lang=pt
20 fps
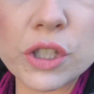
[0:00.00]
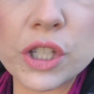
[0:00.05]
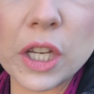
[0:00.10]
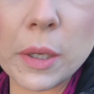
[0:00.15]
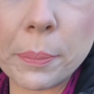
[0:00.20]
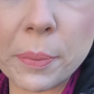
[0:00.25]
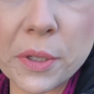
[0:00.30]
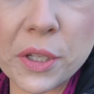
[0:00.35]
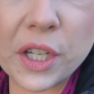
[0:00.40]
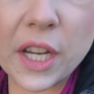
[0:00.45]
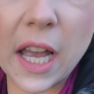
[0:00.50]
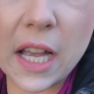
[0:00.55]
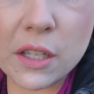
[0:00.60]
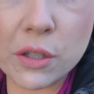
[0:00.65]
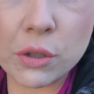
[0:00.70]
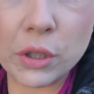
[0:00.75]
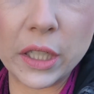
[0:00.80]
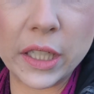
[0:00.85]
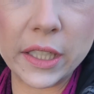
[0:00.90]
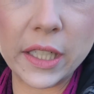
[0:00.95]
tipo de
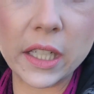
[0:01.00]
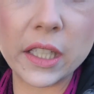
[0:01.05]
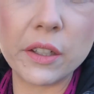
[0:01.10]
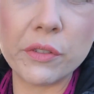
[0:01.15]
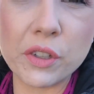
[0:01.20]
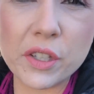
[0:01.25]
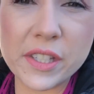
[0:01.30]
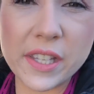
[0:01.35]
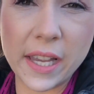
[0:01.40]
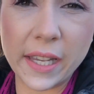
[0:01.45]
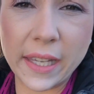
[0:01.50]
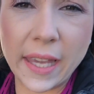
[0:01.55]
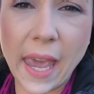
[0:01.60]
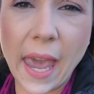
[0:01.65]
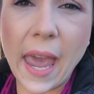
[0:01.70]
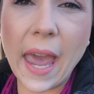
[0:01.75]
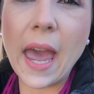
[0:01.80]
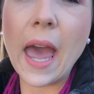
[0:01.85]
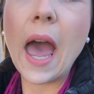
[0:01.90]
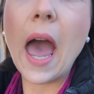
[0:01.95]
gasolina que você
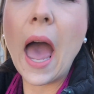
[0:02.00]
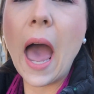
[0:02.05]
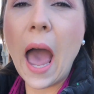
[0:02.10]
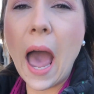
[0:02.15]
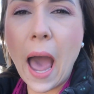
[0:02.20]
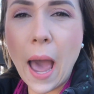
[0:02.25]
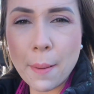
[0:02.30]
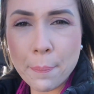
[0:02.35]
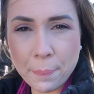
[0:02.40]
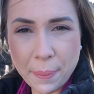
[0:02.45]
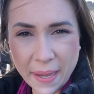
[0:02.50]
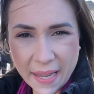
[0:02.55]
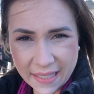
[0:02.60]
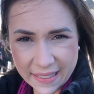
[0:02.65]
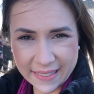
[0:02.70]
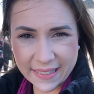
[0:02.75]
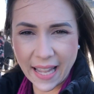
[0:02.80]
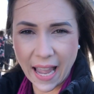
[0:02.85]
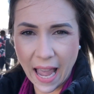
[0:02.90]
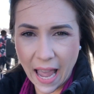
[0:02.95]
quer
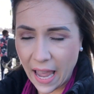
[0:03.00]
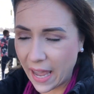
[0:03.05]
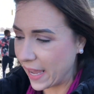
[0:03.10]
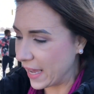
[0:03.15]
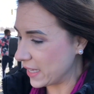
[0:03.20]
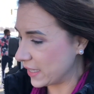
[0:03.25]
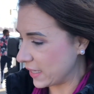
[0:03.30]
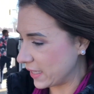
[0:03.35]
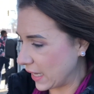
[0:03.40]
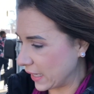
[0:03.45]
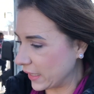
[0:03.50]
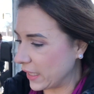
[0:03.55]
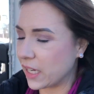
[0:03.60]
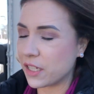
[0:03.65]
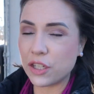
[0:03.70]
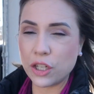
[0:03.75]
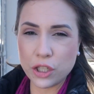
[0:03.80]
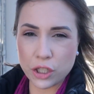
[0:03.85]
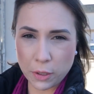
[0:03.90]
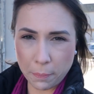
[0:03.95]
apertar. Esse daqui a
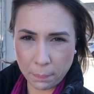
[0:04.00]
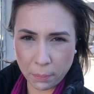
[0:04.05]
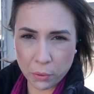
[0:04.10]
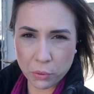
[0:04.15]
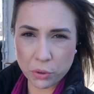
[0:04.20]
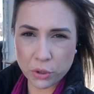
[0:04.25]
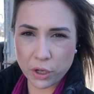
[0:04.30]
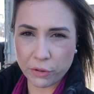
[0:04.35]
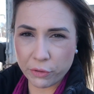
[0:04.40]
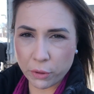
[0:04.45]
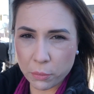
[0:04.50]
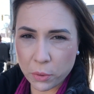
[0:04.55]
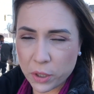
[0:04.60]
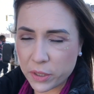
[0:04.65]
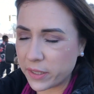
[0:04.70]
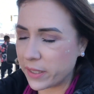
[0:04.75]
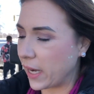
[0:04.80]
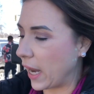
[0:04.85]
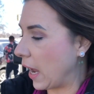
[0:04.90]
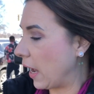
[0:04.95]
gente puxa, vou
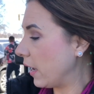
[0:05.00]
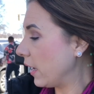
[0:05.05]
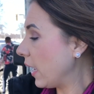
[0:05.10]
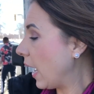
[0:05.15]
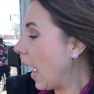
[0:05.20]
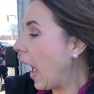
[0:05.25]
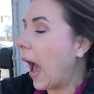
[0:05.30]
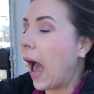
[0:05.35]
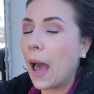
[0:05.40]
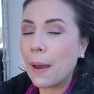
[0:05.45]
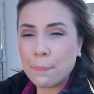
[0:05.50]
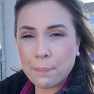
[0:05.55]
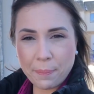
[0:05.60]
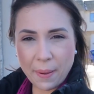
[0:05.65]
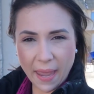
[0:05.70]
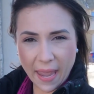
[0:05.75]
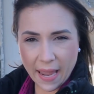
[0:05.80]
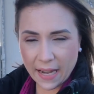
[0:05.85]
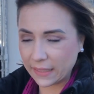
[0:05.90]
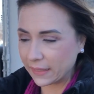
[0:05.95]
mostrar.
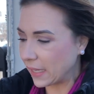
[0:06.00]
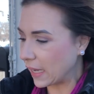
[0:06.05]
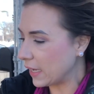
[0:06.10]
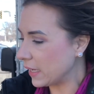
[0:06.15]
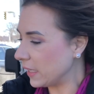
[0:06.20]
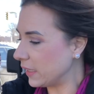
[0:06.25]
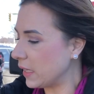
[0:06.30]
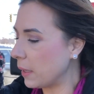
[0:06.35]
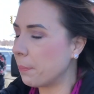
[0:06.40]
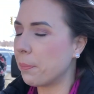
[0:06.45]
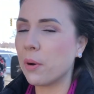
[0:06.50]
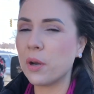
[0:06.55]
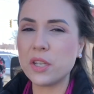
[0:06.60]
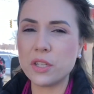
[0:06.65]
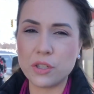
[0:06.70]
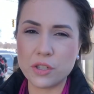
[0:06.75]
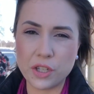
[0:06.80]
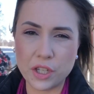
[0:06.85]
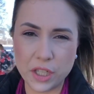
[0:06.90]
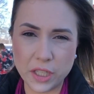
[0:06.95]
Aperta e
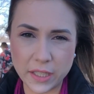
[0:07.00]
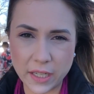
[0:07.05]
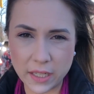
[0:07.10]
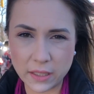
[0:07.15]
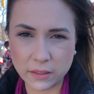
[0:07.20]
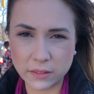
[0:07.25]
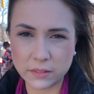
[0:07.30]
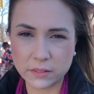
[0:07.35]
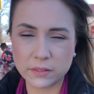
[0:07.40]
depois tira